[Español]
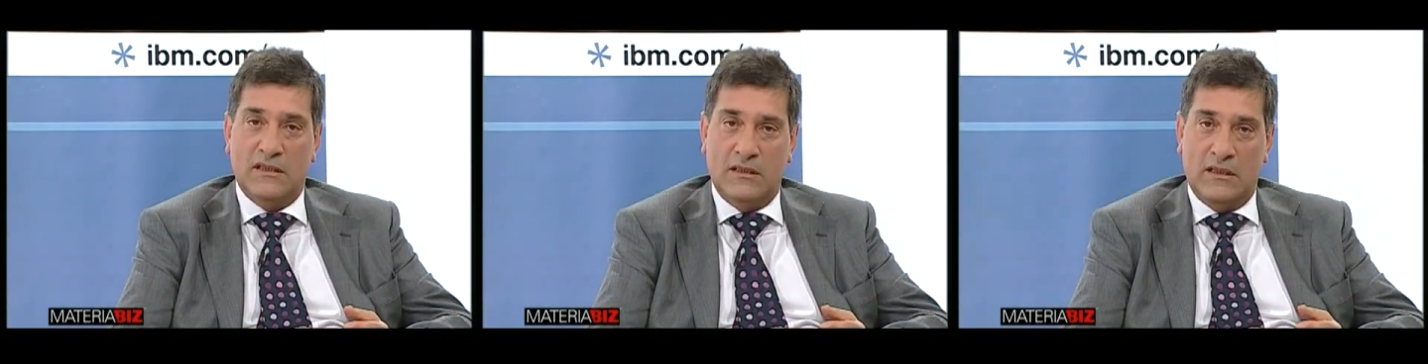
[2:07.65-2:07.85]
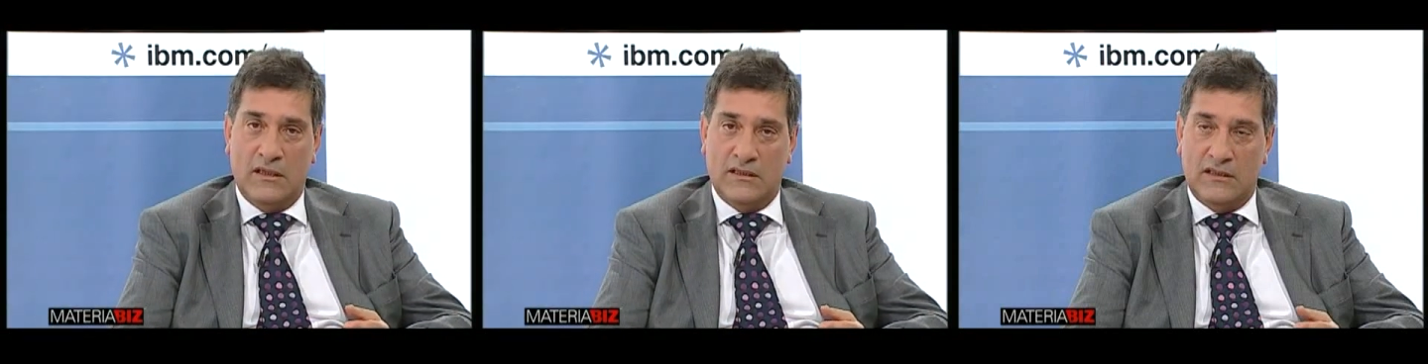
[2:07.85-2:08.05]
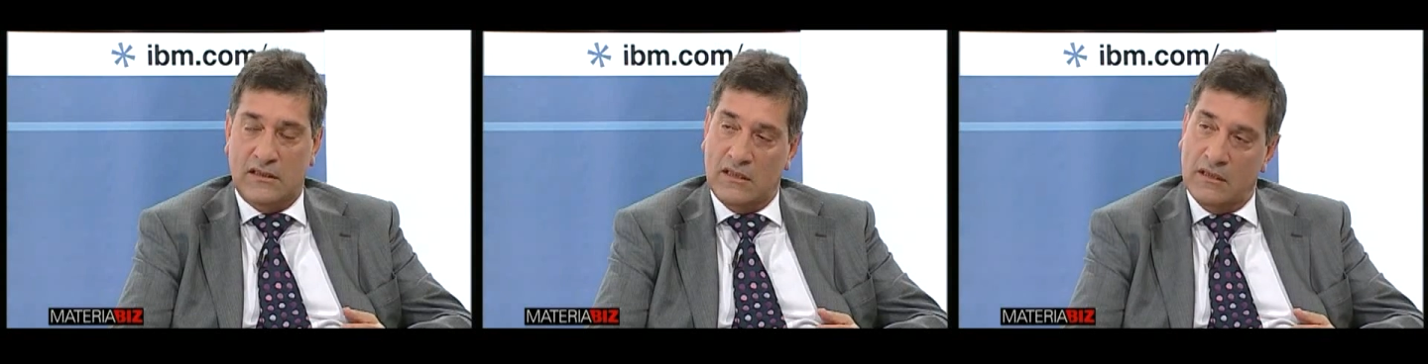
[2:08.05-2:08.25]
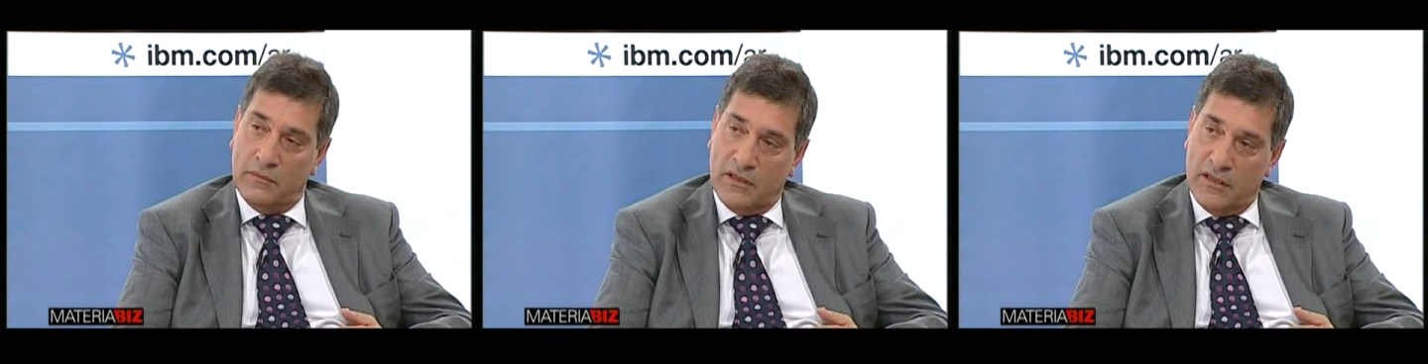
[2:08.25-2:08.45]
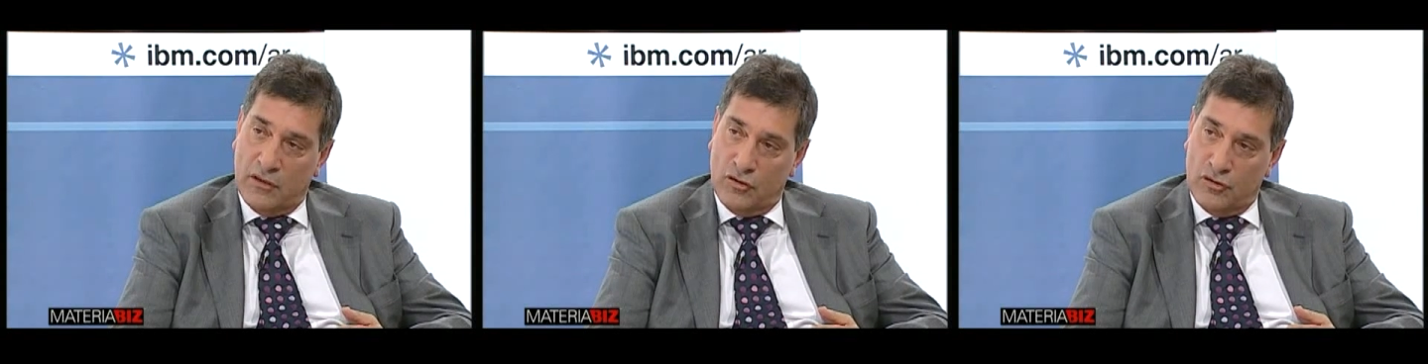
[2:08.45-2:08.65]
en el
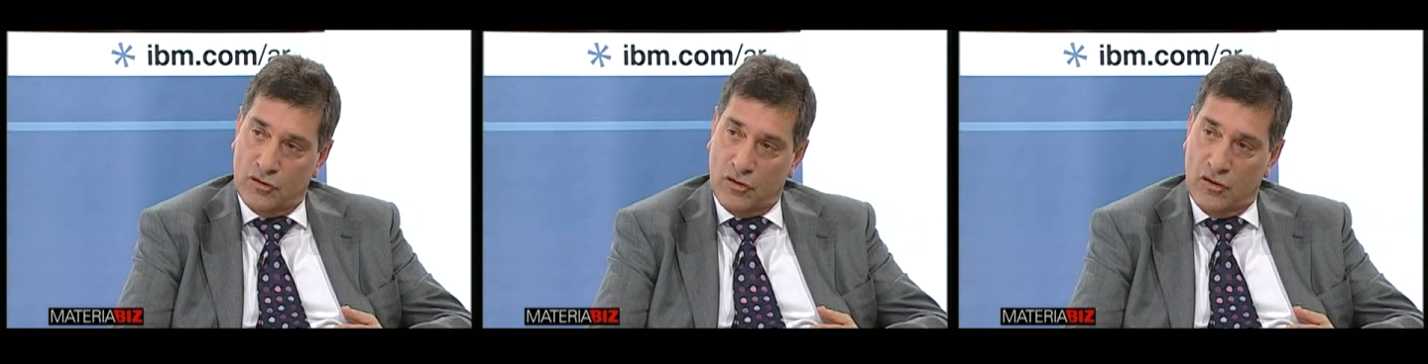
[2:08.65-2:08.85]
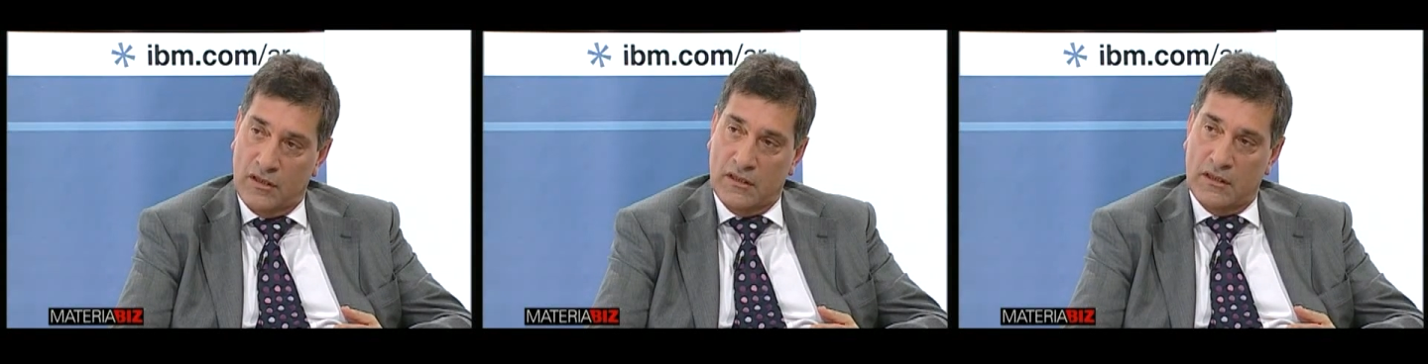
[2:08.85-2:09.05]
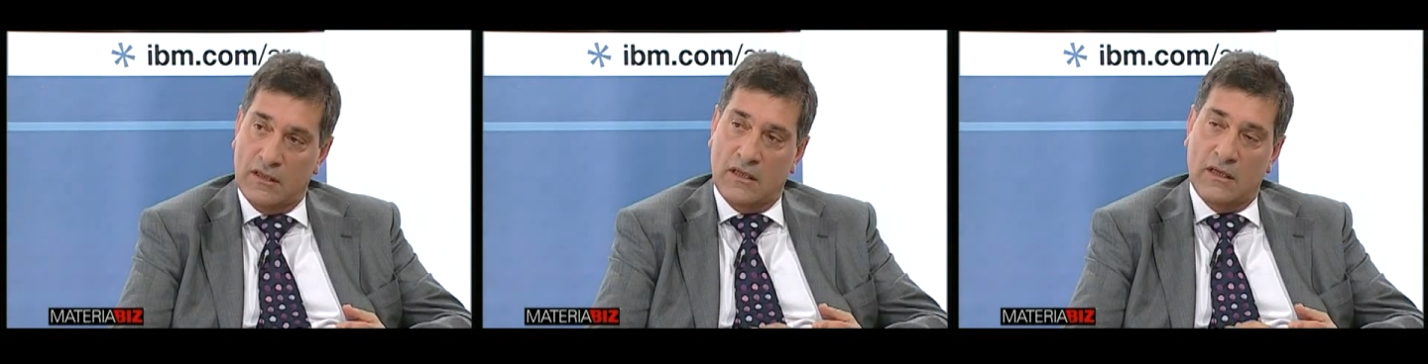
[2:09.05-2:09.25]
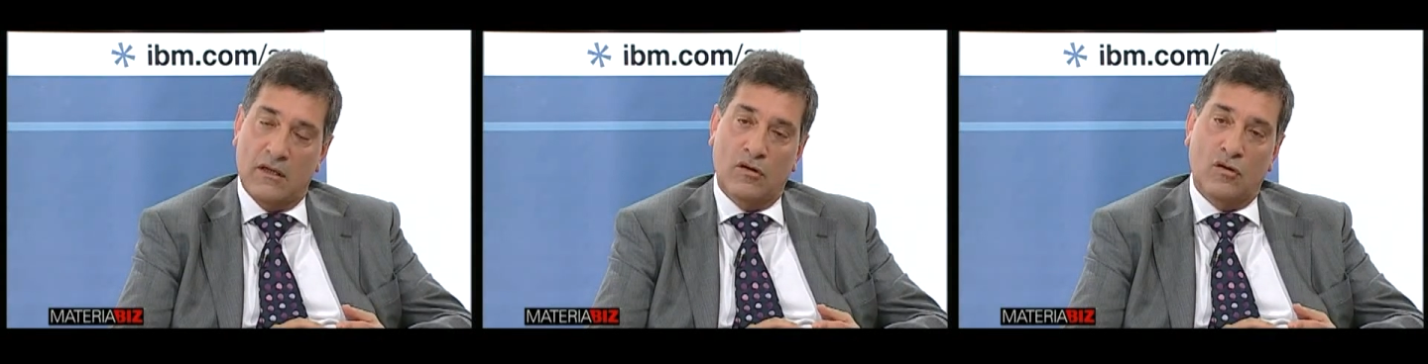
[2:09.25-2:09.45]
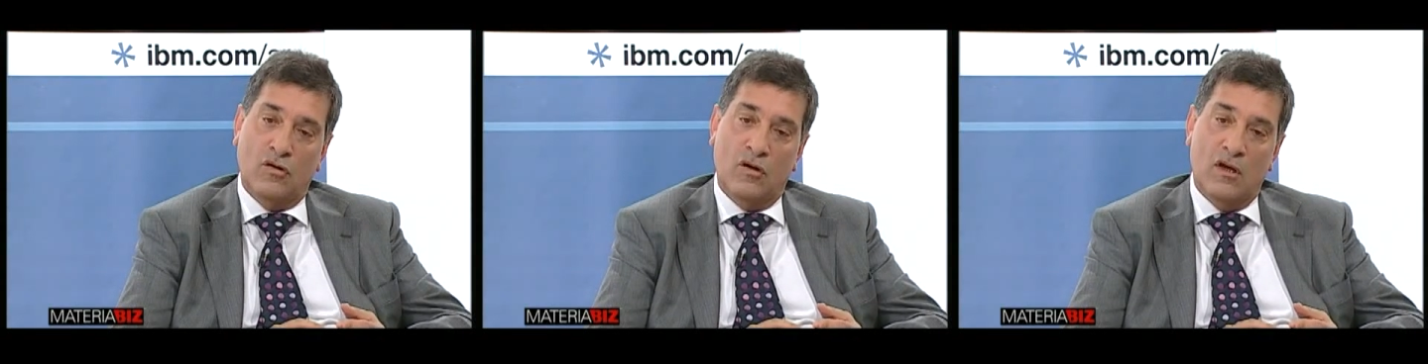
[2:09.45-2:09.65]
sistema de control
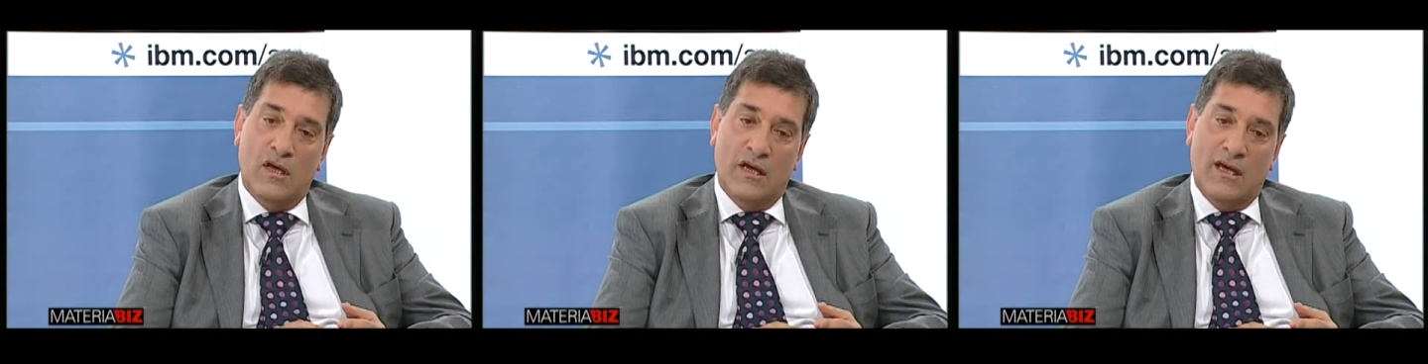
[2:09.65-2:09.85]
interno,